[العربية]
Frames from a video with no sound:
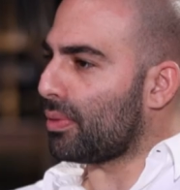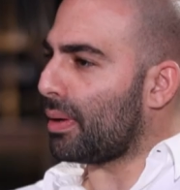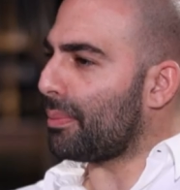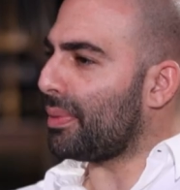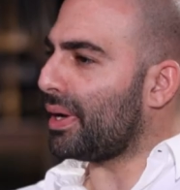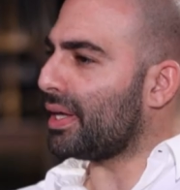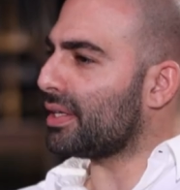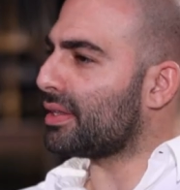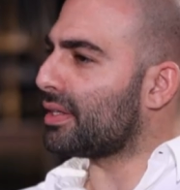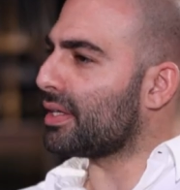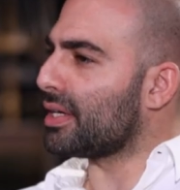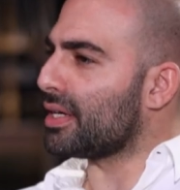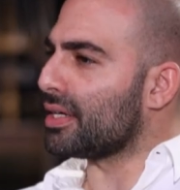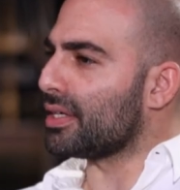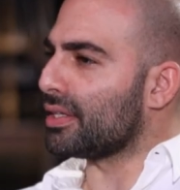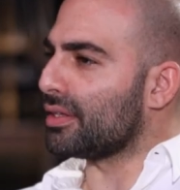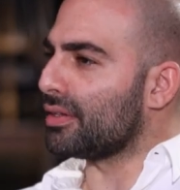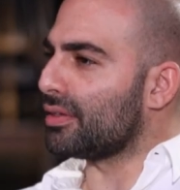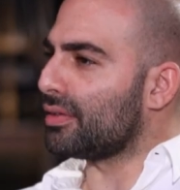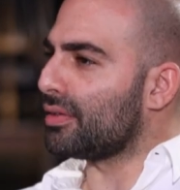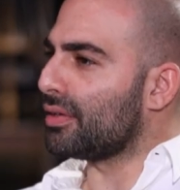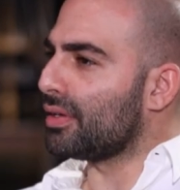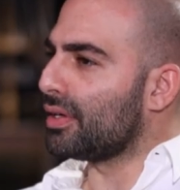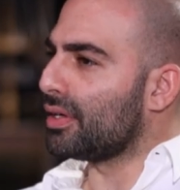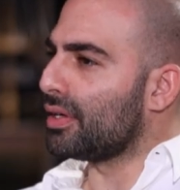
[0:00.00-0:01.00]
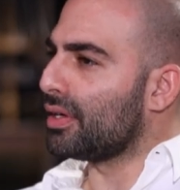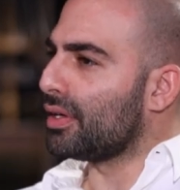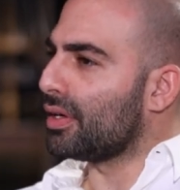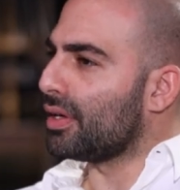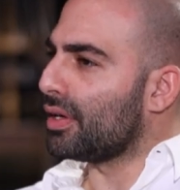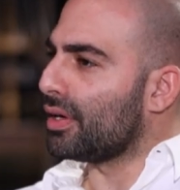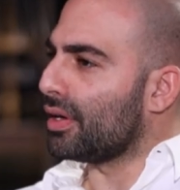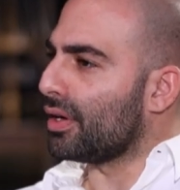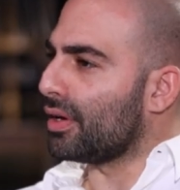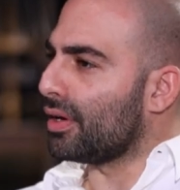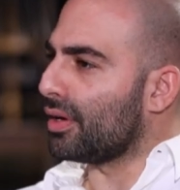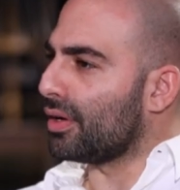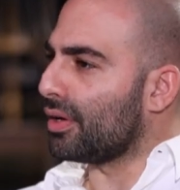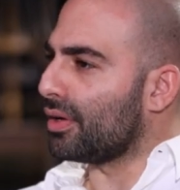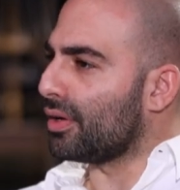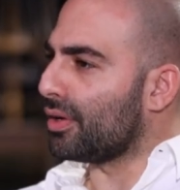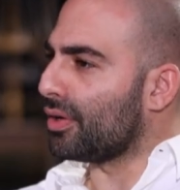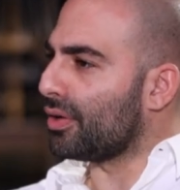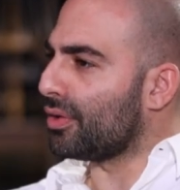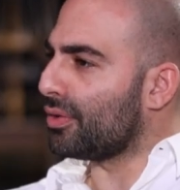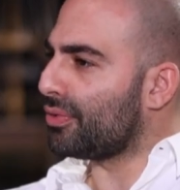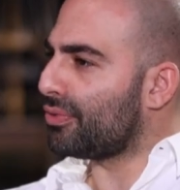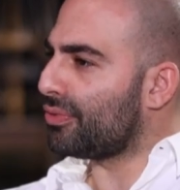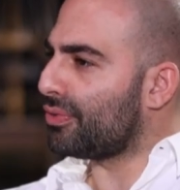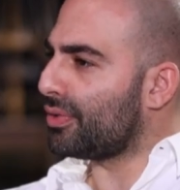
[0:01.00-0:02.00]
ما بعتقد
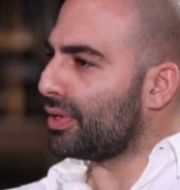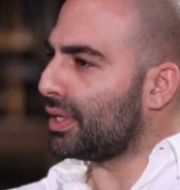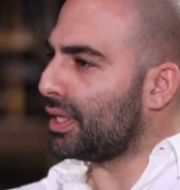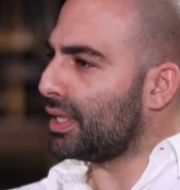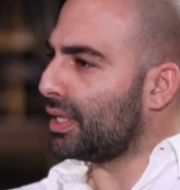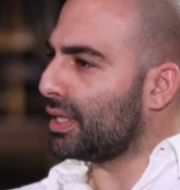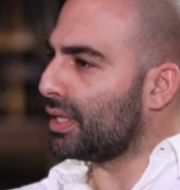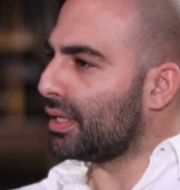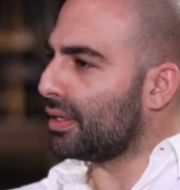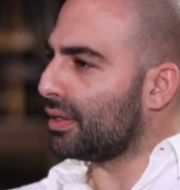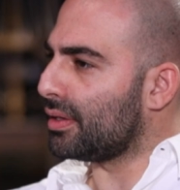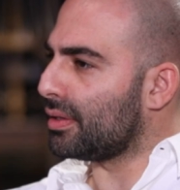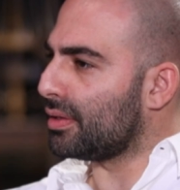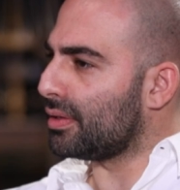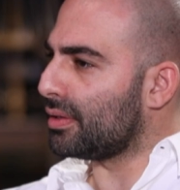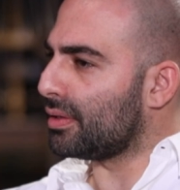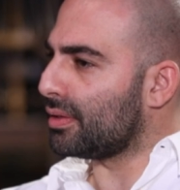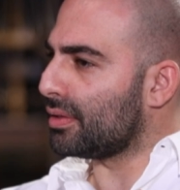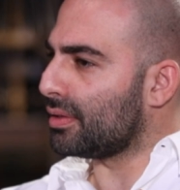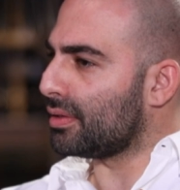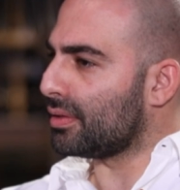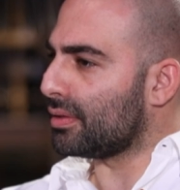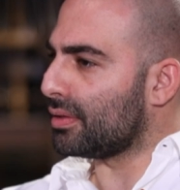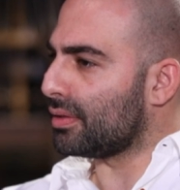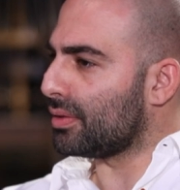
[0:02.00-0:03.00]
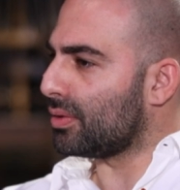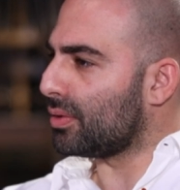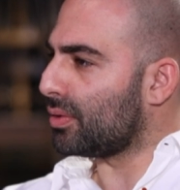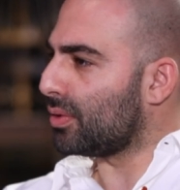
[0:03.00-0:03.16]
آه، في آه،